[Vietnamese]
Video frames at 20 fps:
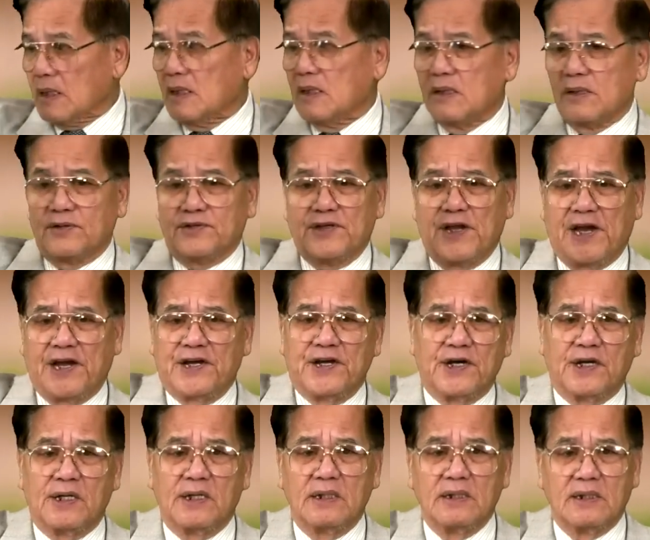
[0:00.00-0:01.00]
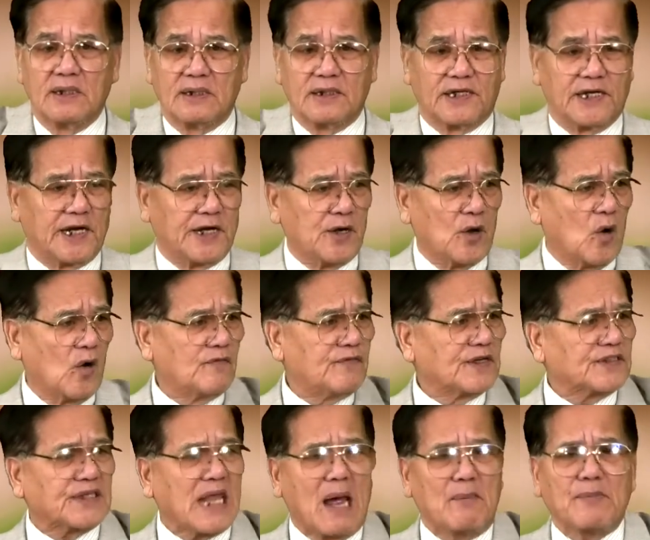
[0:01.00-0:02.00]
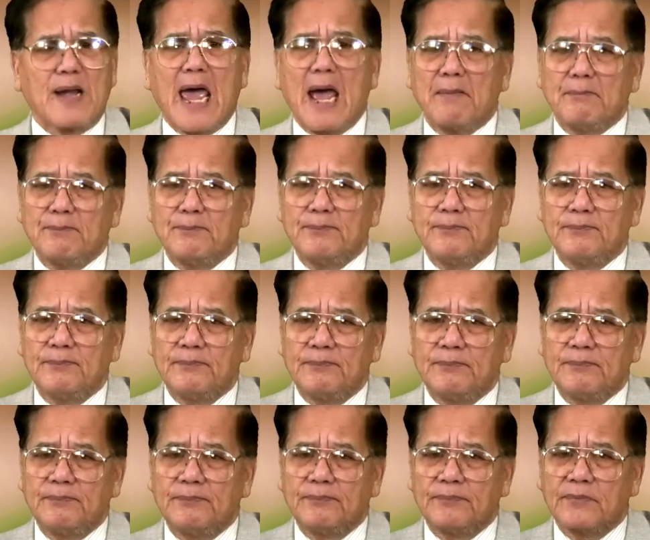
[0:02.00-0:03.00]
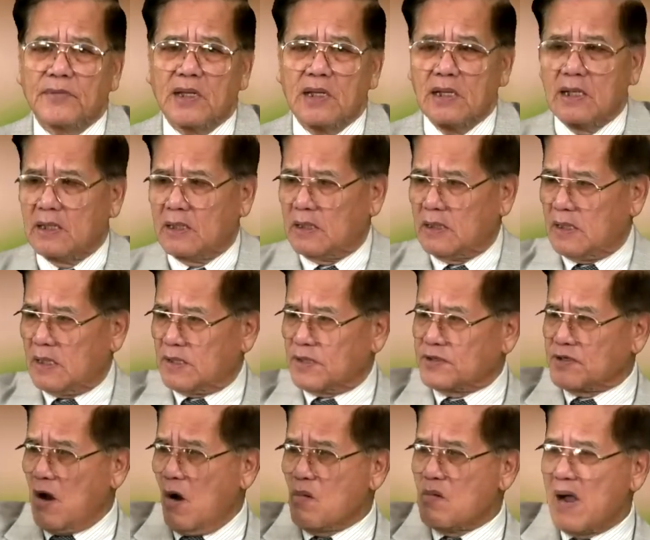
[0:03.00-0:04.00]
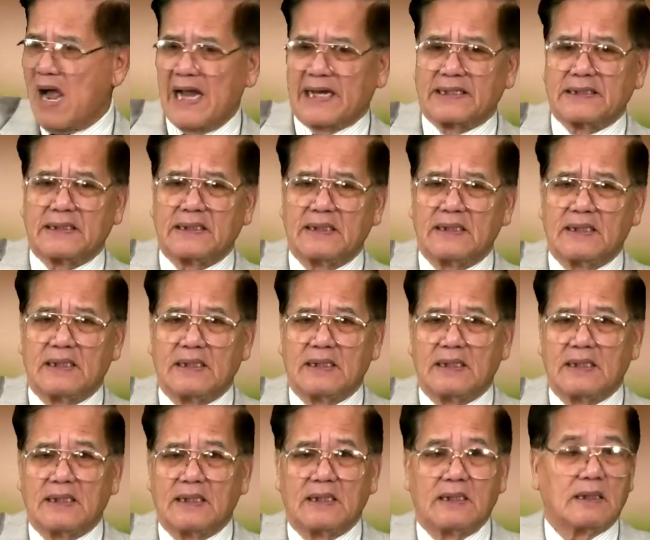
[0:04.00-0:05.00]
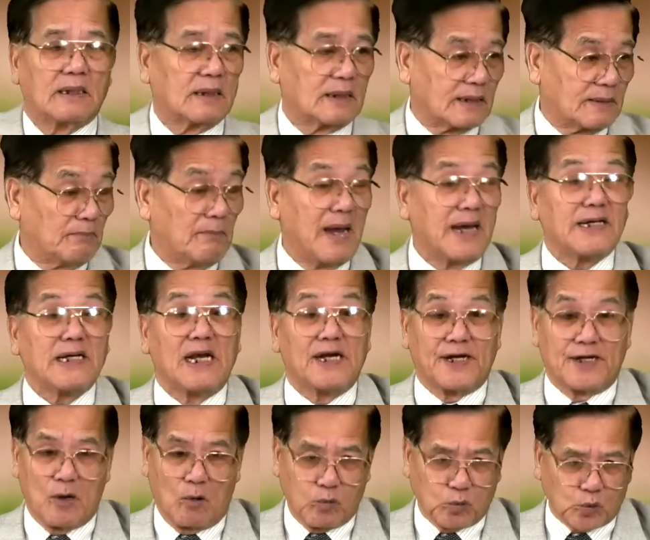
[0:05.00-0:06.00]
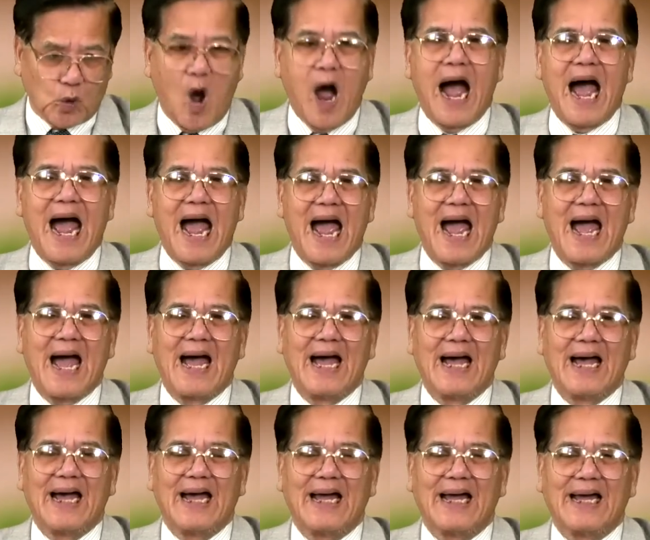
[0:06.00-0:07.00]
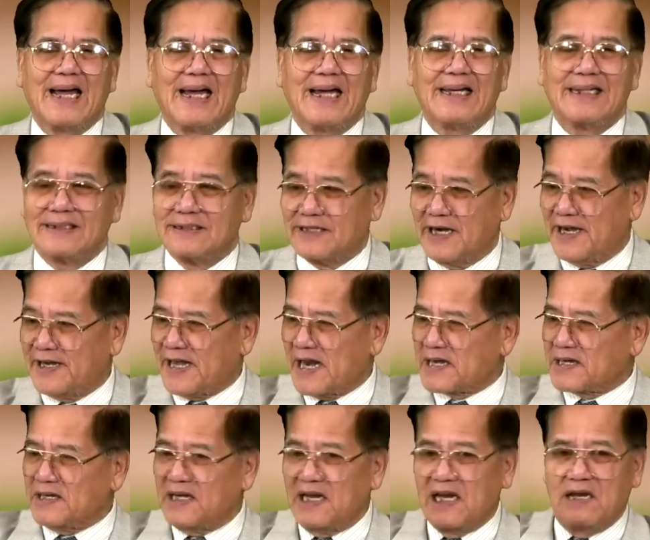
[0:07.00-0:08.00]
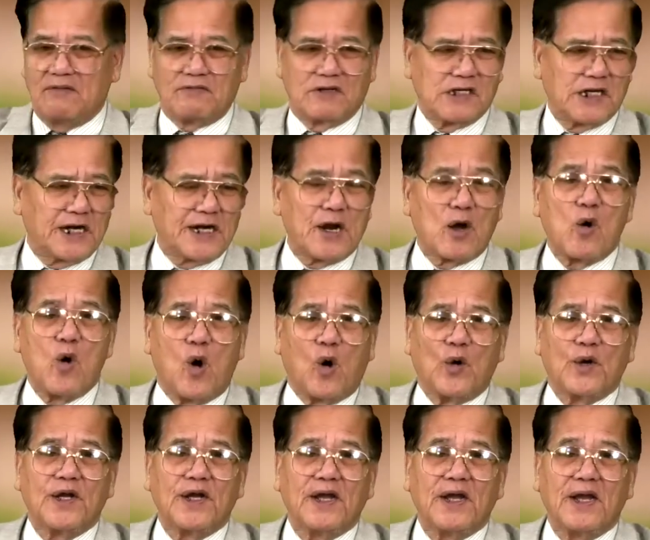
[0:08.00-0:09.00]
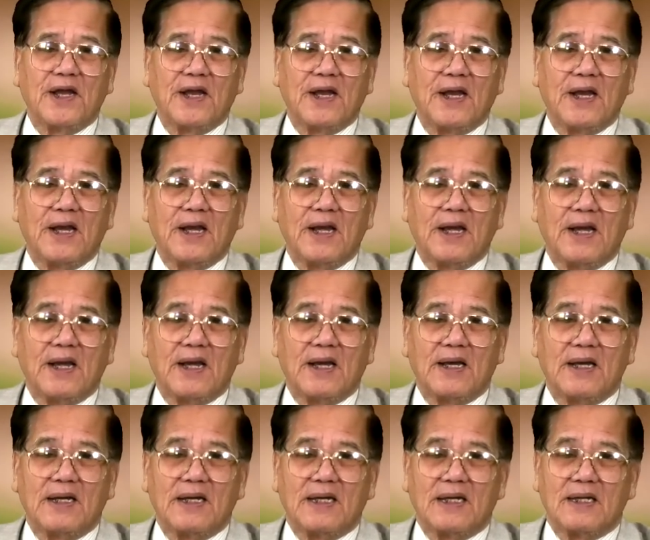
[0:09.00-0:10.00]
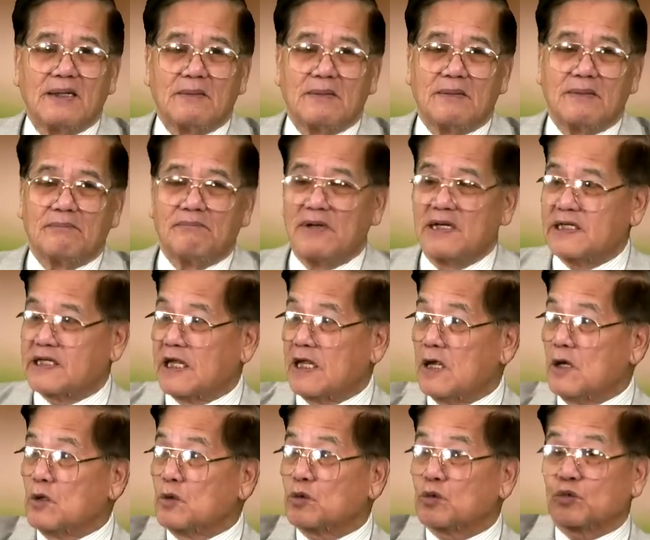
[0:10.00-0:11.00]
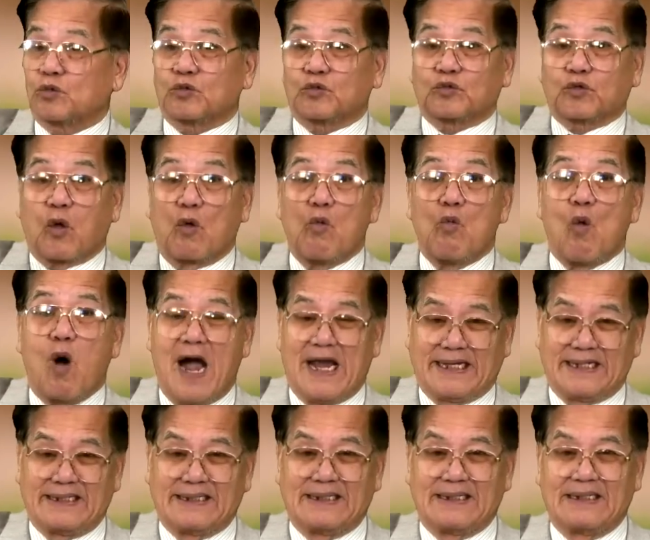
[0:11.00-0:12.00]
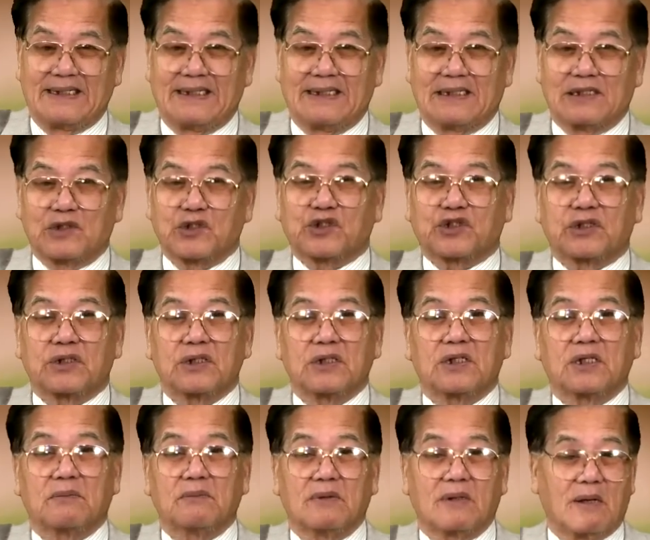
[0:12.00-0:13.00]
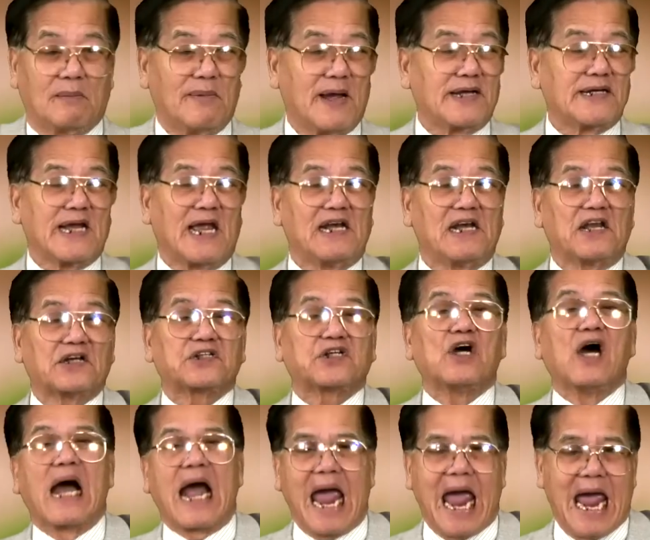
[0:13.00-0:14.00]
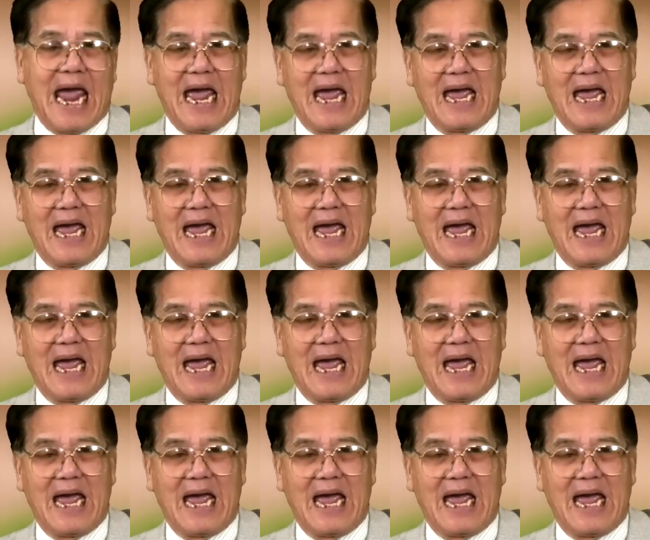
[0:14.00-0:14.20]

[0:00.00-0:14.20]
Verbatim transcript: Nhị nữ thì đối với tam nam, đồng hành, bên này là đồng tọa, người đang đi và người đang ngồi. Bên kia tung hoành, thì bên này là thượng hạ,